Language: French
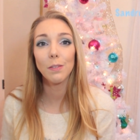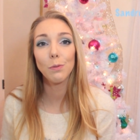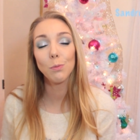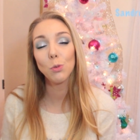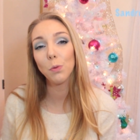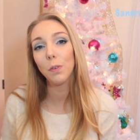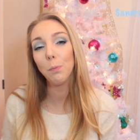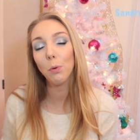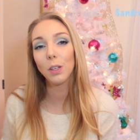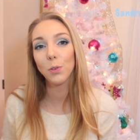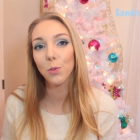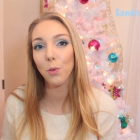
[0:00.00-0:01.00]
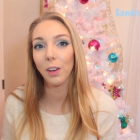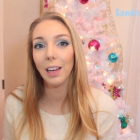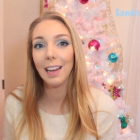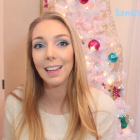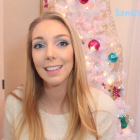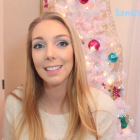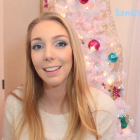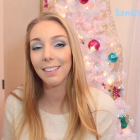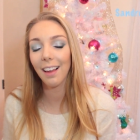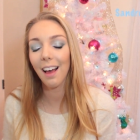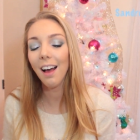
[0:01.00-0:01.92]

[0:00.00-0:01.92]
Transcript: si vous me suivez pour les tutoriels, etc.